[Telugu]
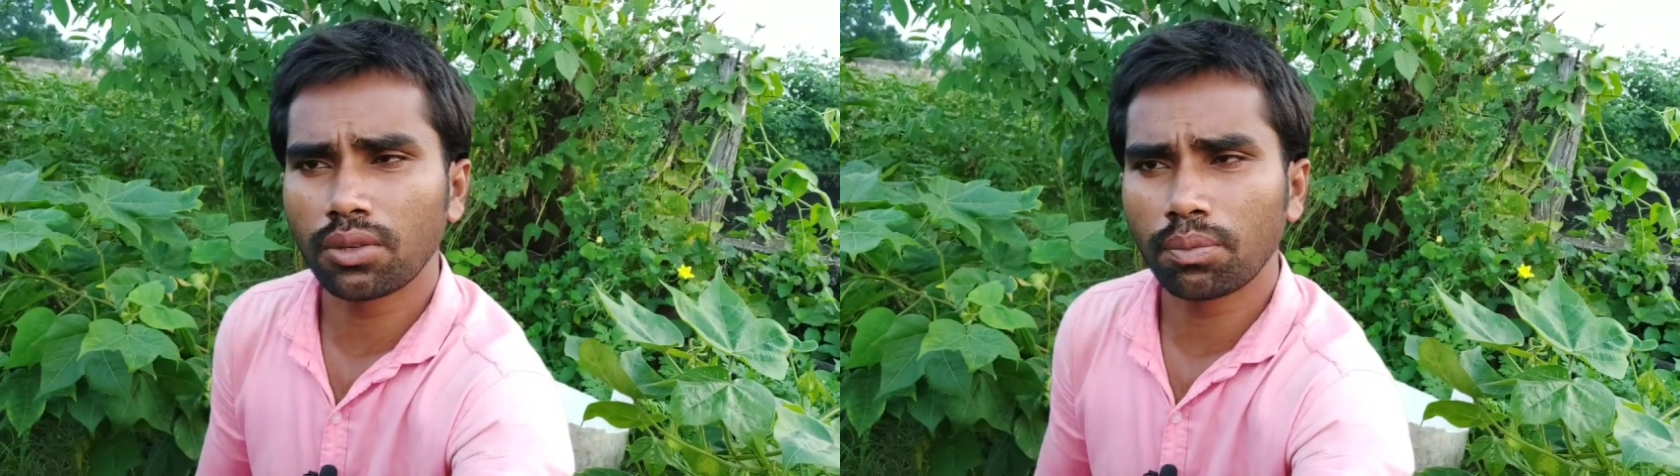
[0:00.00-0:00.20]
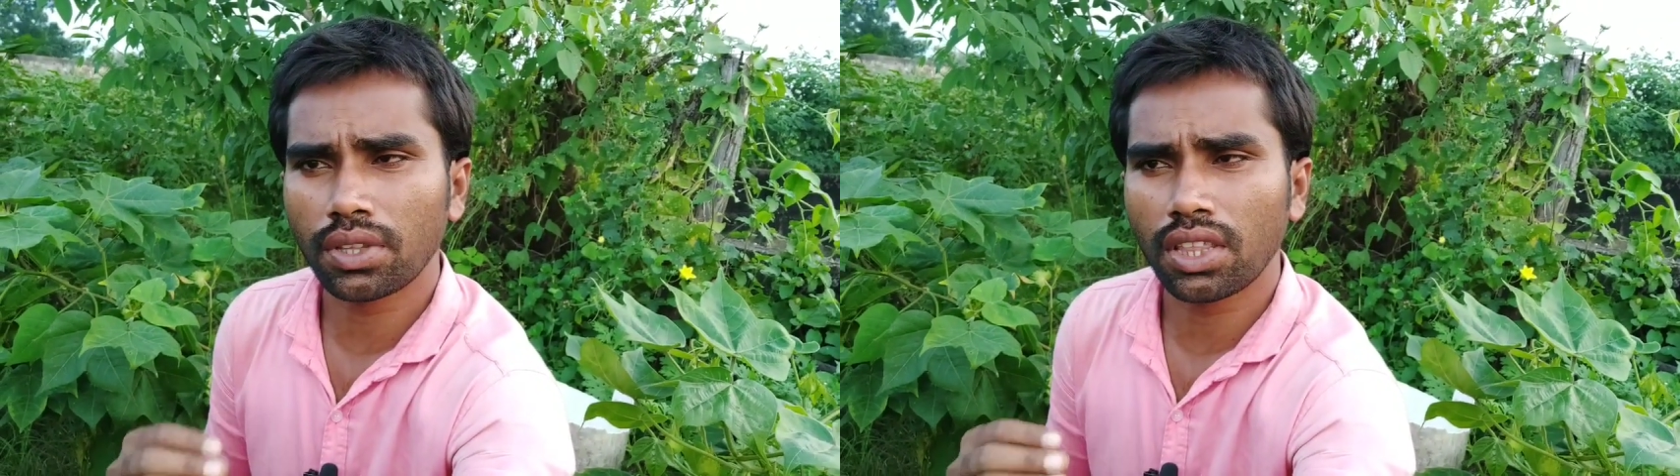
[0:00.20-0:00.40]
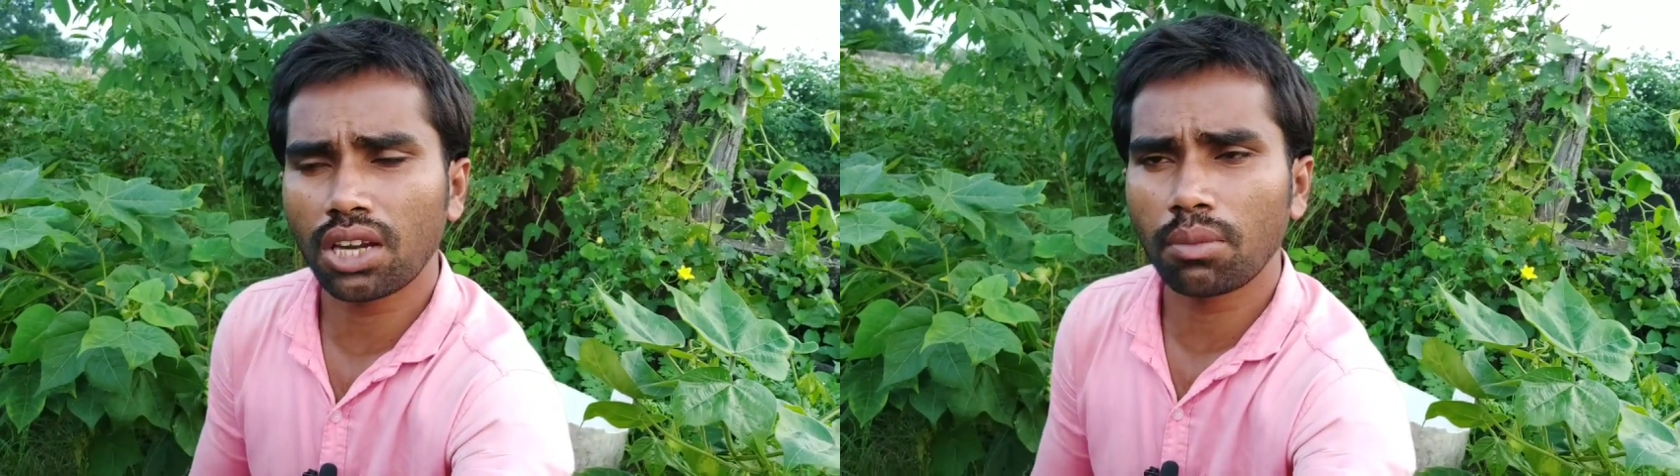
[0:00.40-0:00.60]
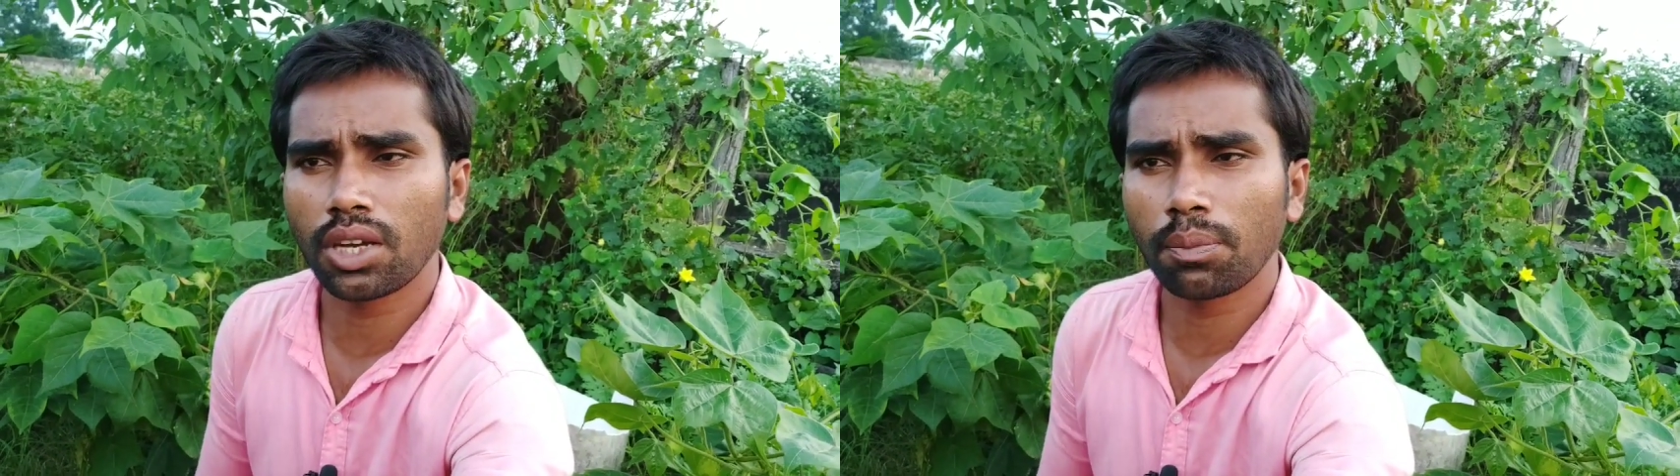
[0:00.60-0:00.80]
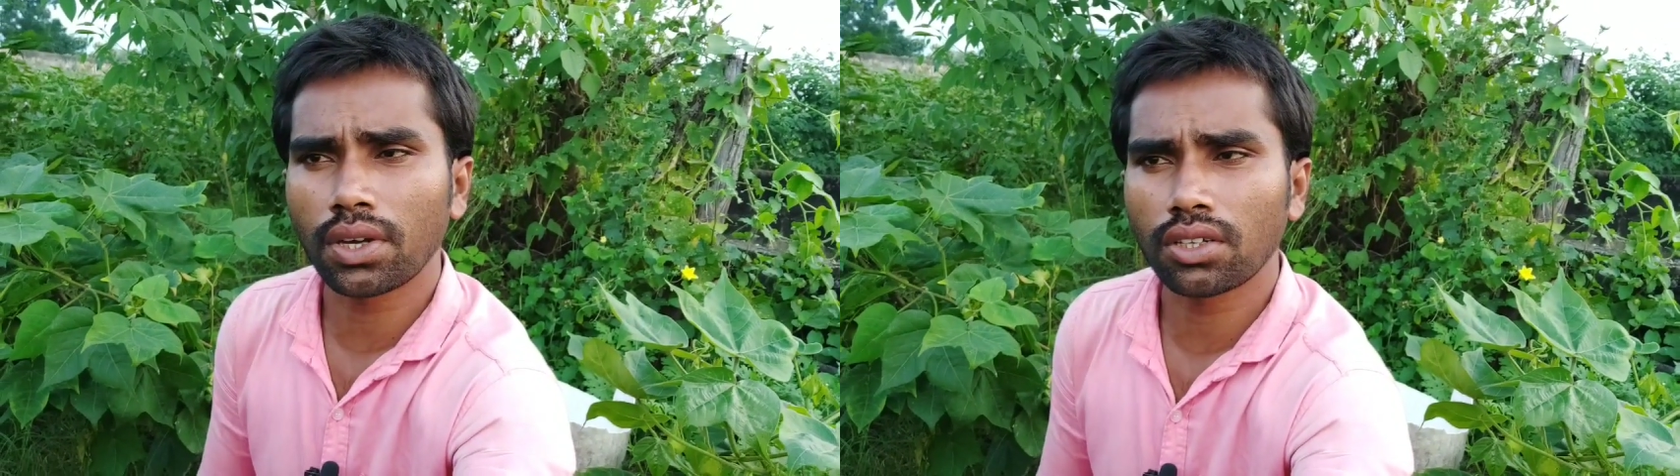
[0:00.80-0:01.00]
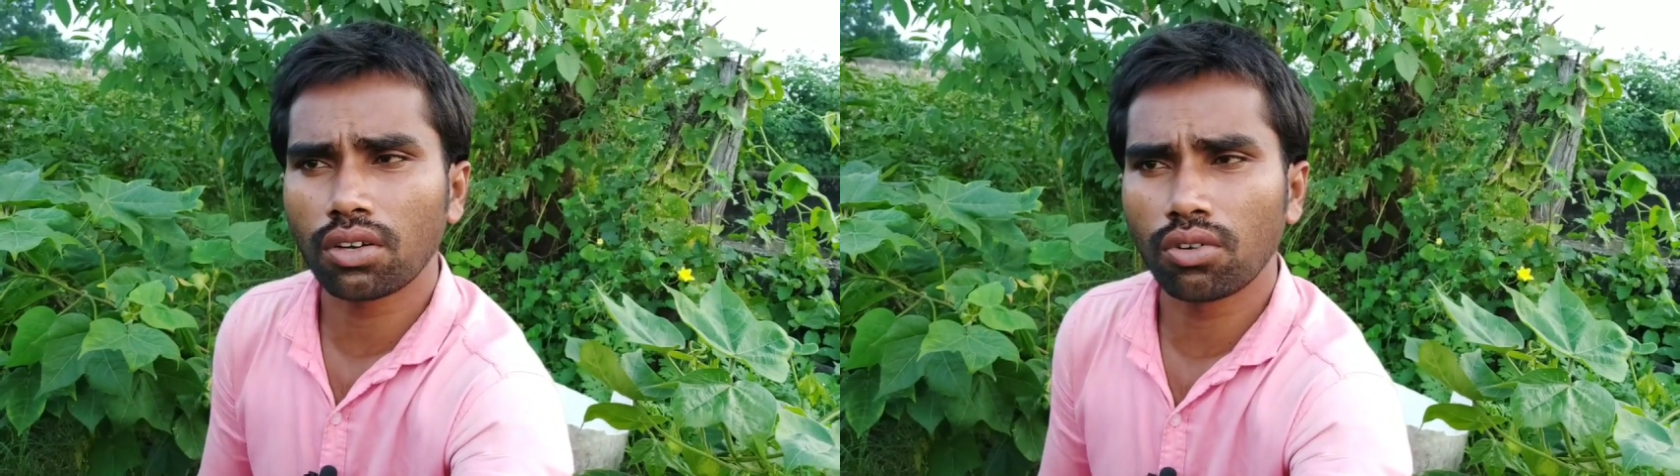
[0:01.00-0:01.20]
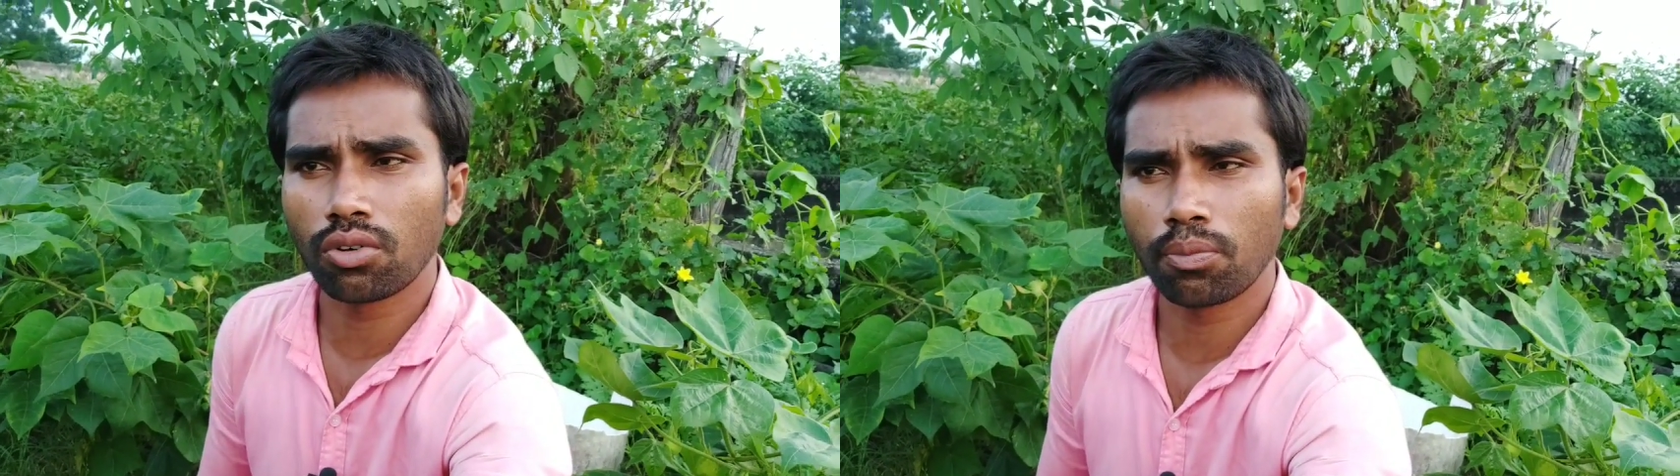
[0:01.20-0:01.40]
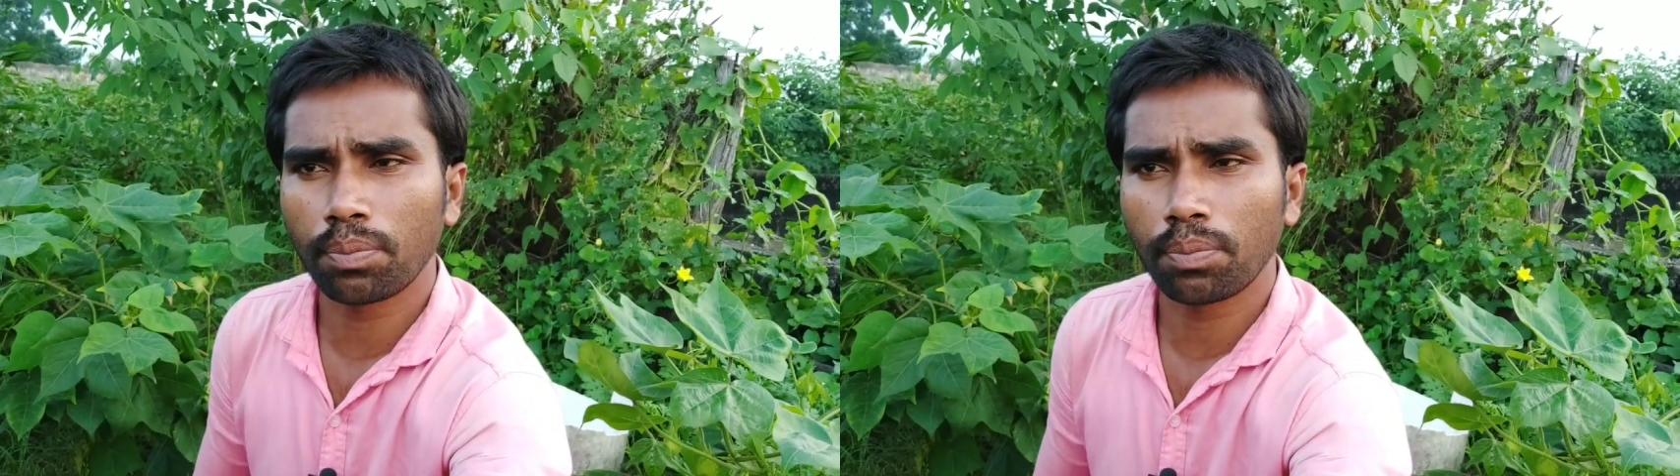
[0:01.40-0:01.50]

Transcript: ప్రధానమైన పంటల్లో